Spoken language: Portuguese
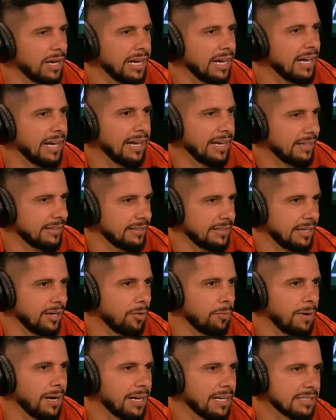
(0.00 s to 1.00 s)
é. E é
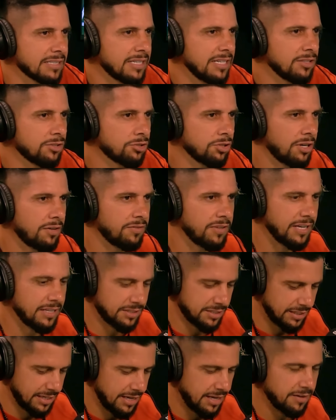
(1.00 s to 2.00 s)
uma casquinha de
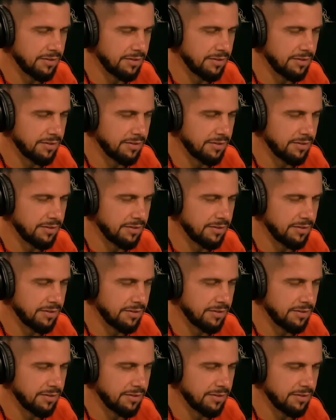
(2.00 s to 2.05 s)
sorvete, né?